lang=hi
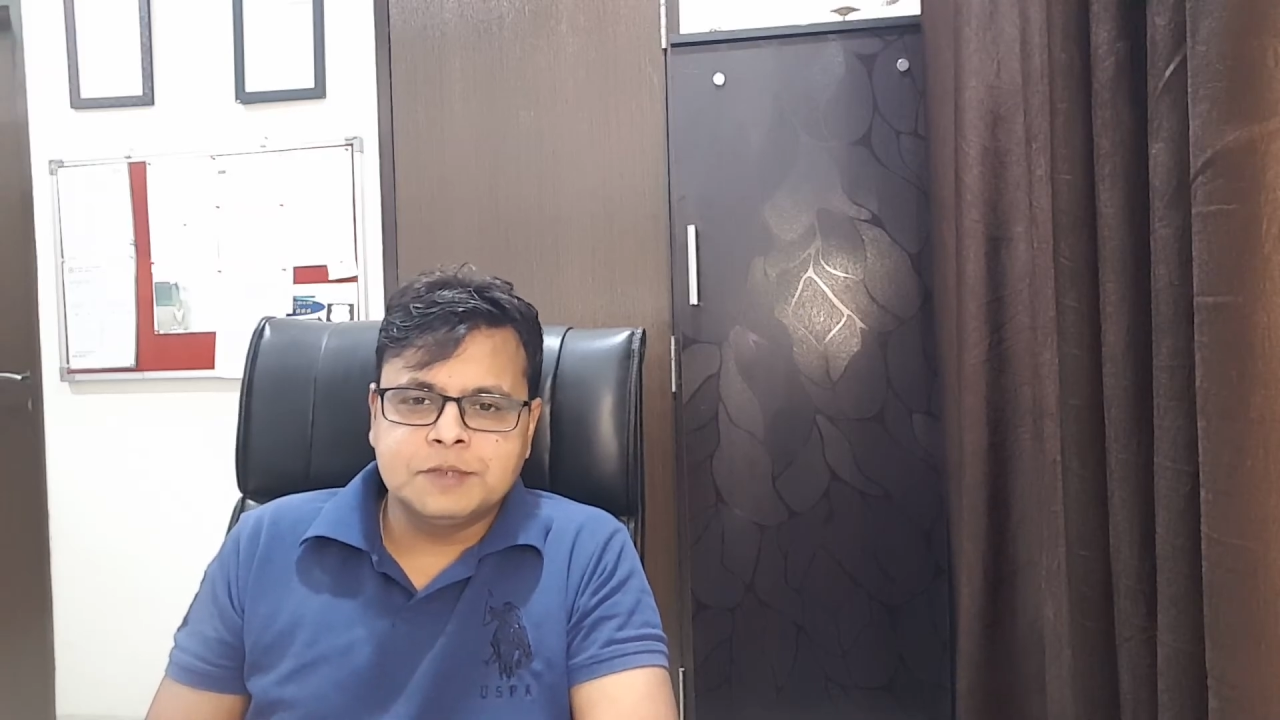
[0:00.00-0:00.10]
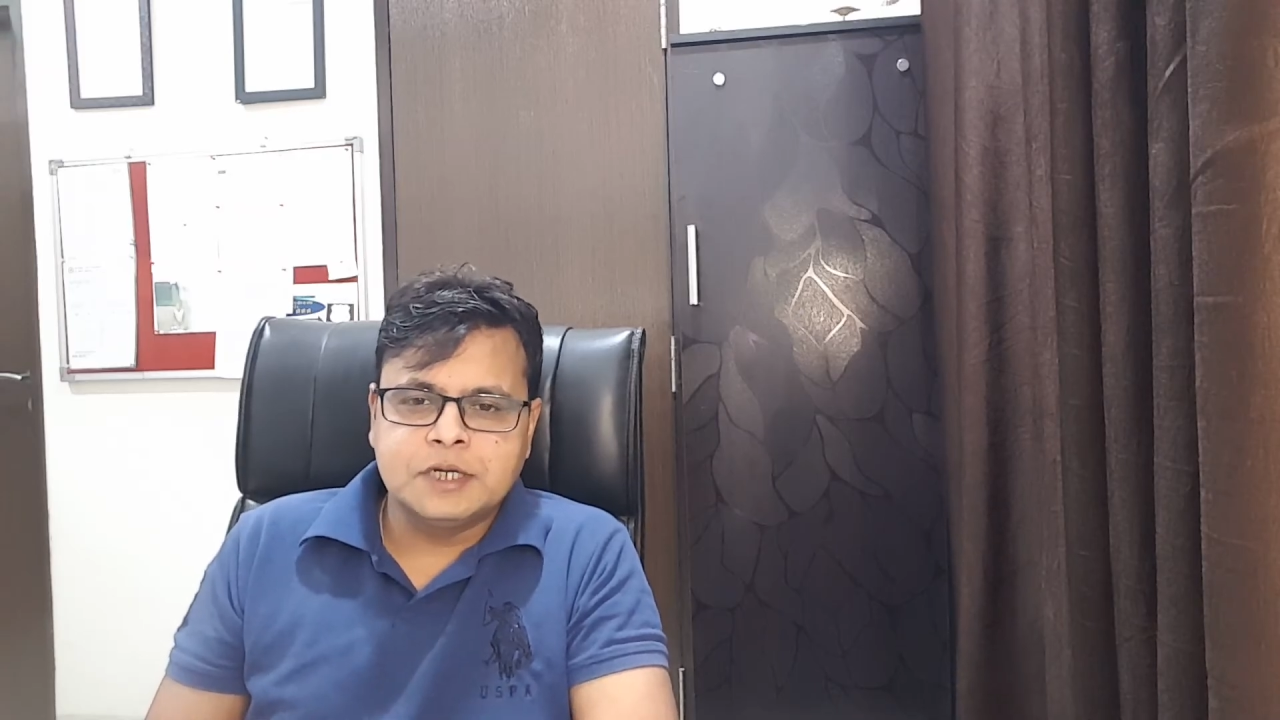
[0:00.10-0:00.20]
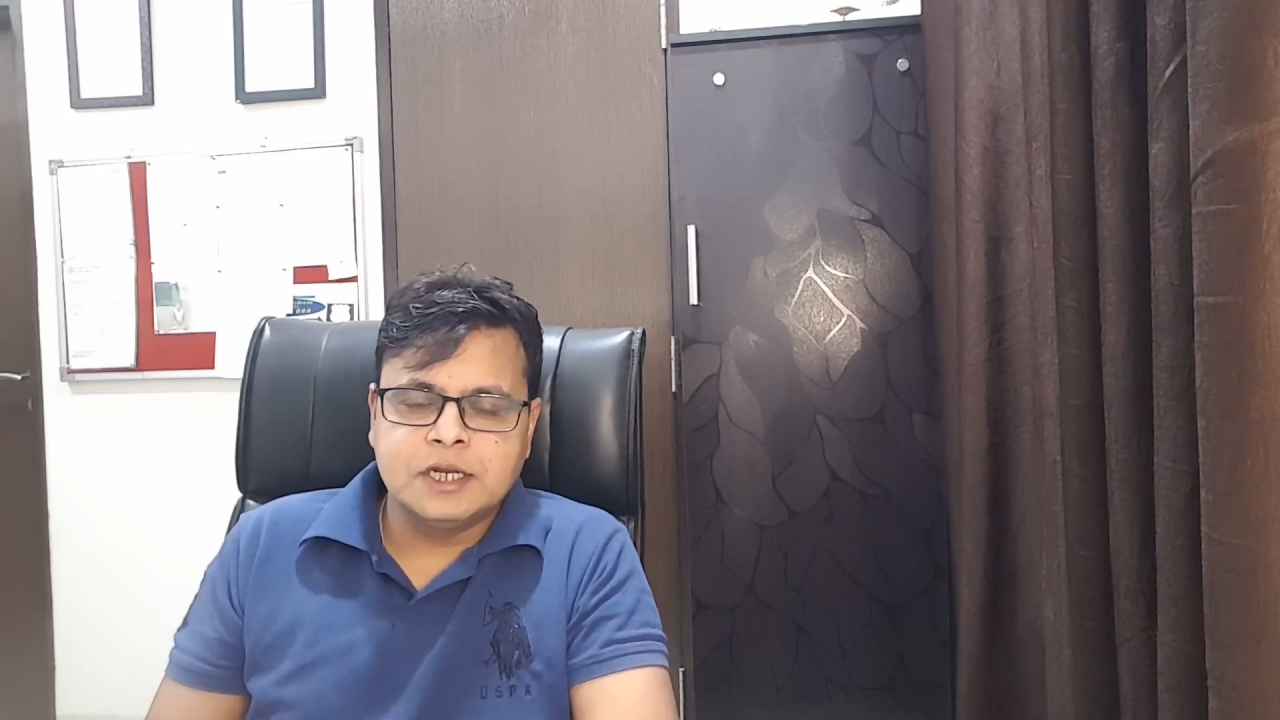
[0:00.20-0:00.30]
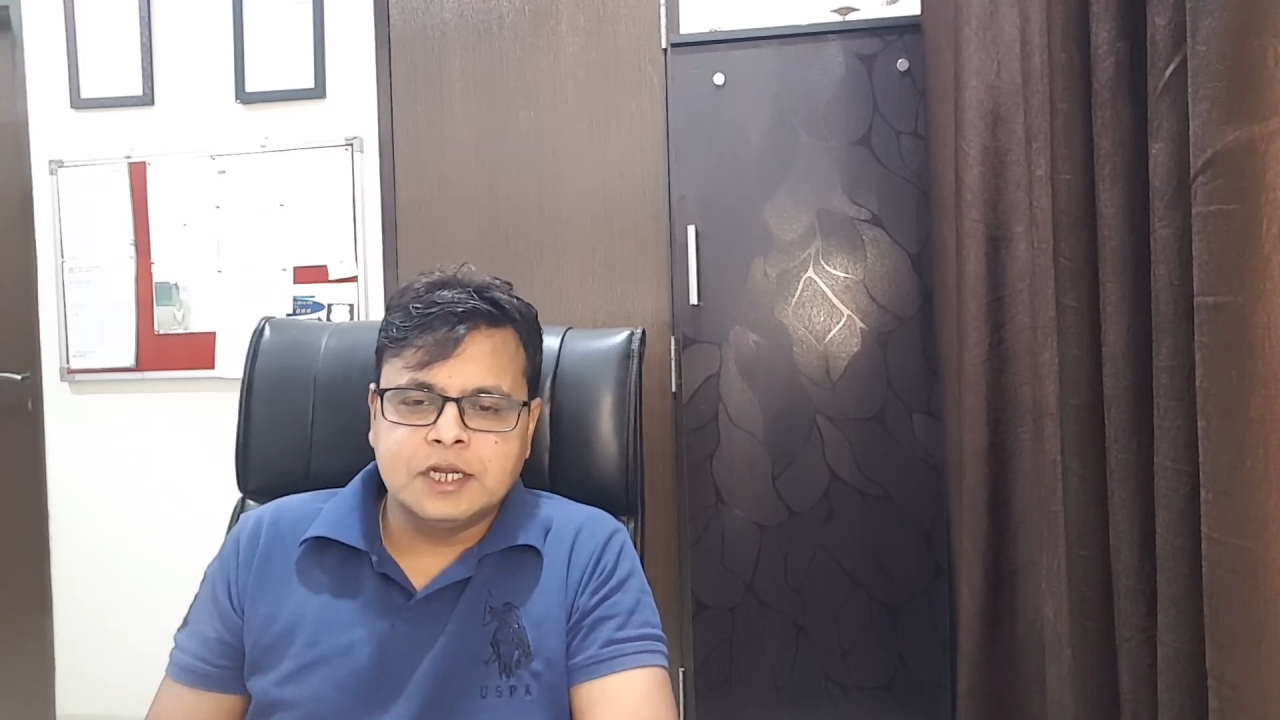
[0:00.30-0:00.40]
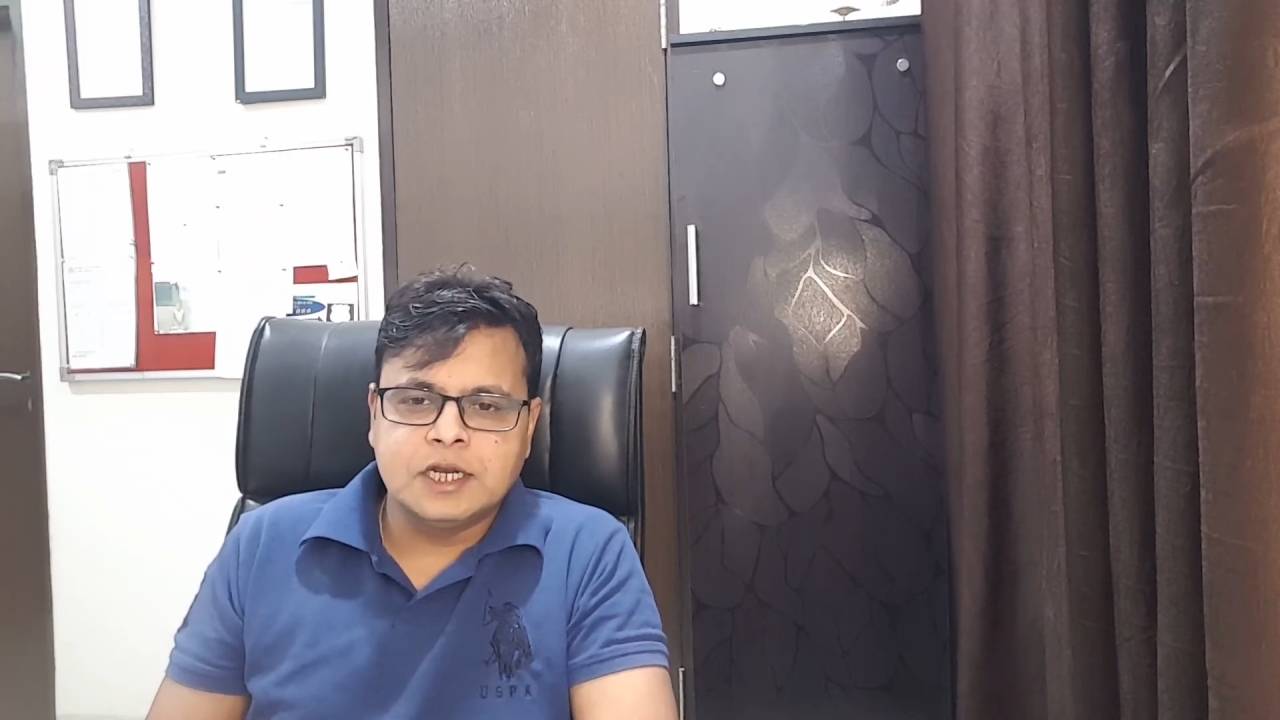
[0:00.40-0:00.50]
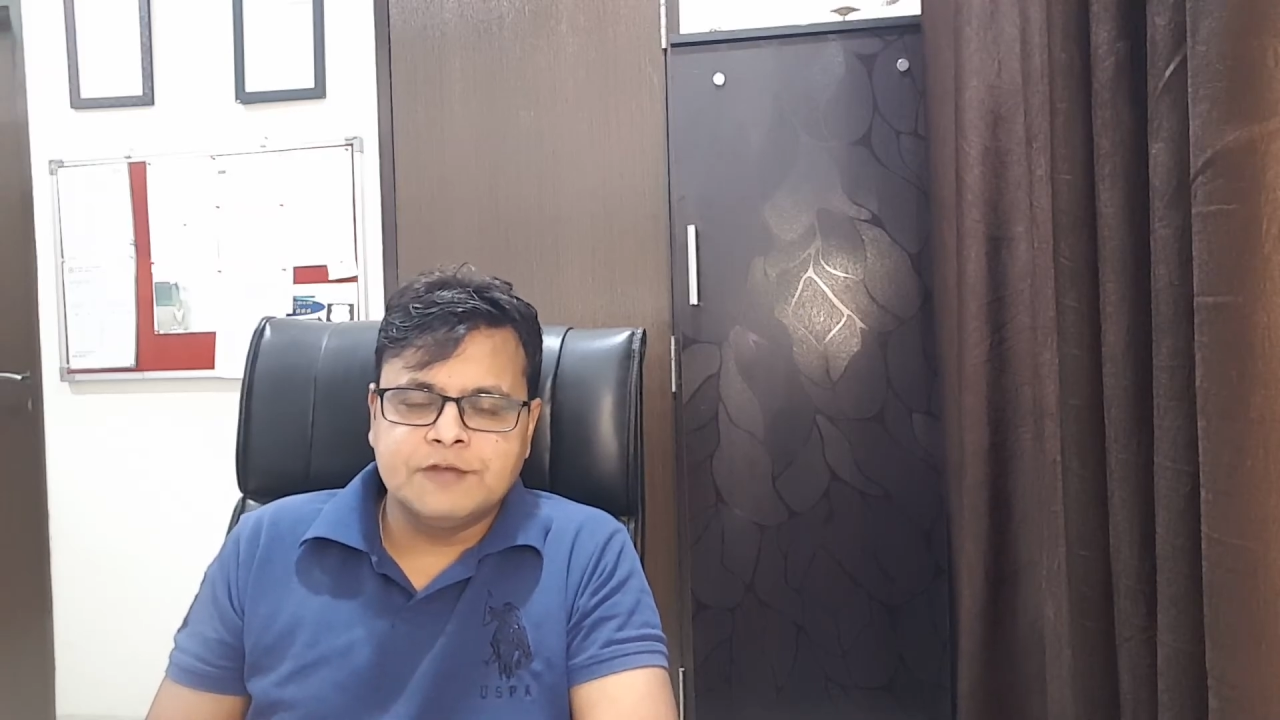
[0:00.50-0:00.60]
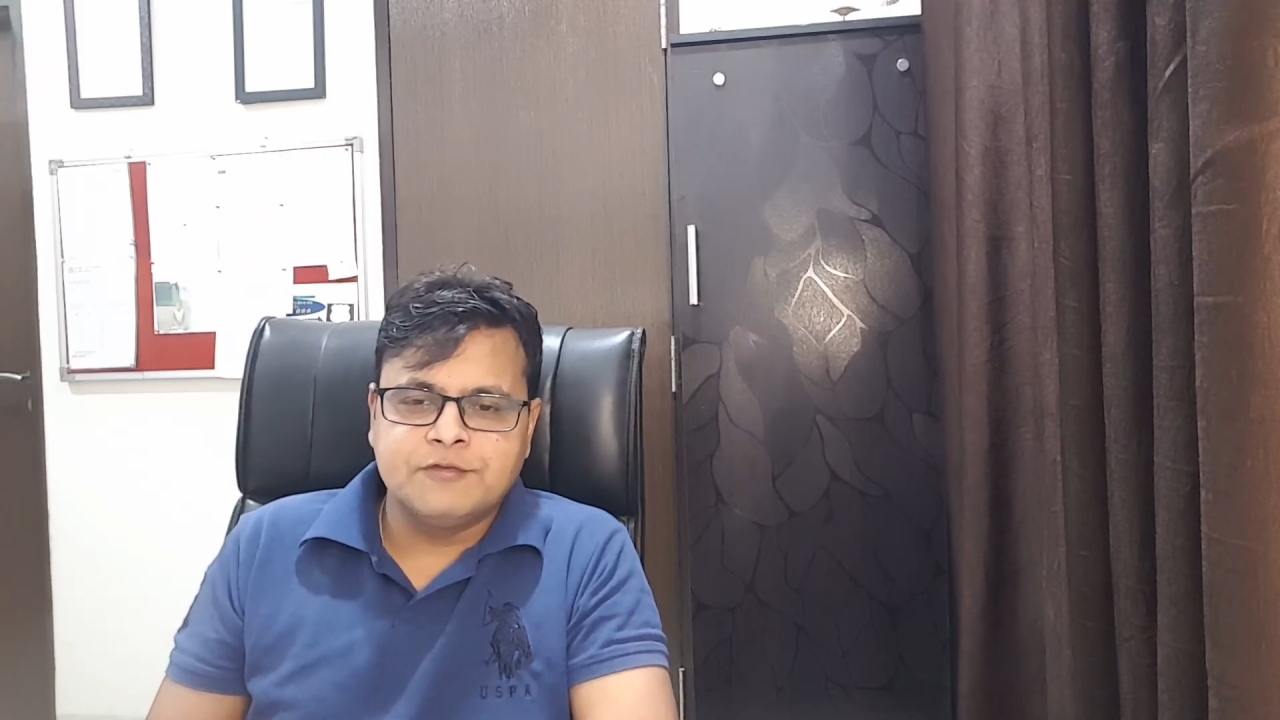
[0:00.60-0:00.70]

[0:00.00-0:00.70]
मेंटेन करना है